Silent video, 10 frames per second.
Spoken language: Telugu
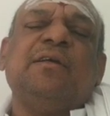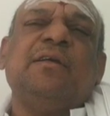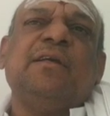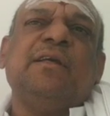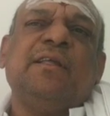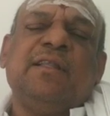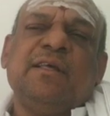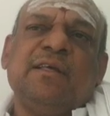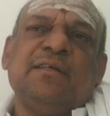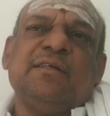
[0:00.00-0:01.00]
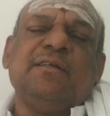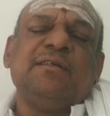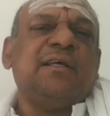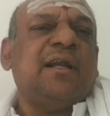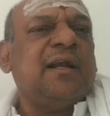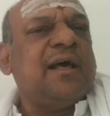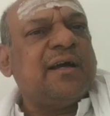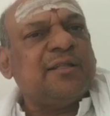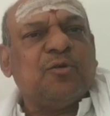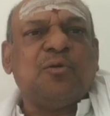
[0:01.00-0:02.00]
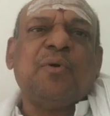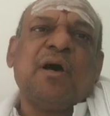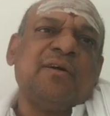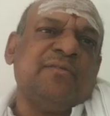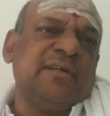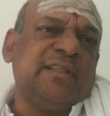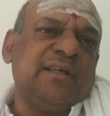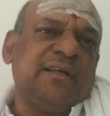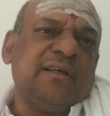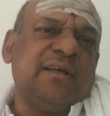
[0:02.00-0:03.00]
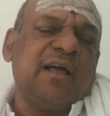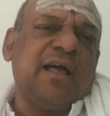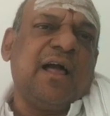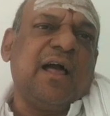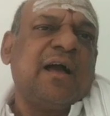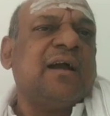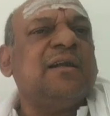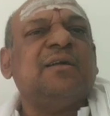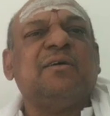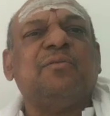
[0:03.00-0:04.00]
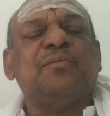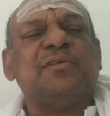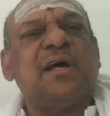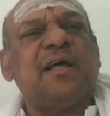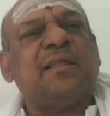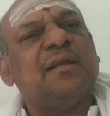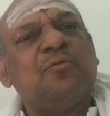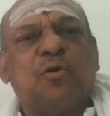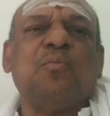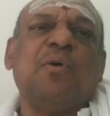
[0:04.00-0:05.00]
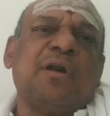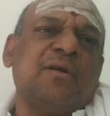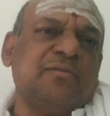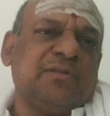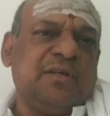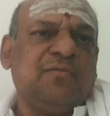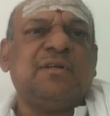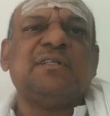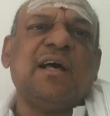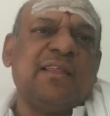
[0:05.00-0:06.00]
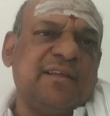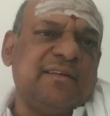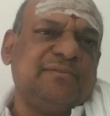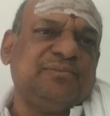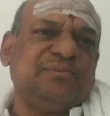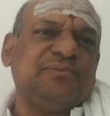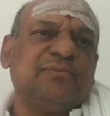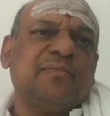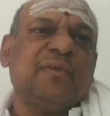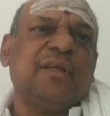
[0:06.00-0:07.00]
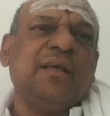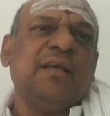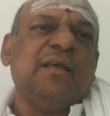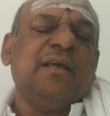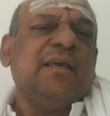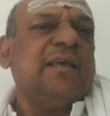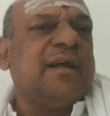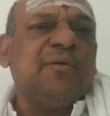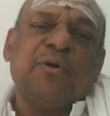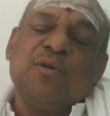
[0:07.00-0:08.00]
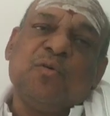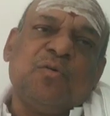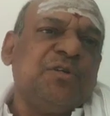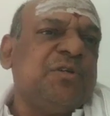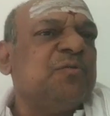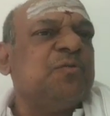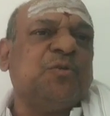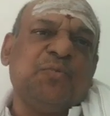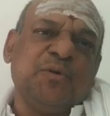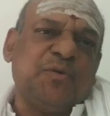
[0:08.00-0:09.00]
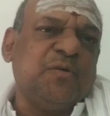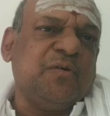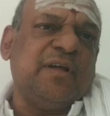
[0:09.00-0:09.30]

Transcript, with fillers: ఇది శరణాగతి ఒక మార్గం అయితే అఖండ సాధన ఒక మార్గం తీవ్ర సాధన ఇక్కడ మనం ఒక విషయం గుర్తుపెట్టుకోవాలి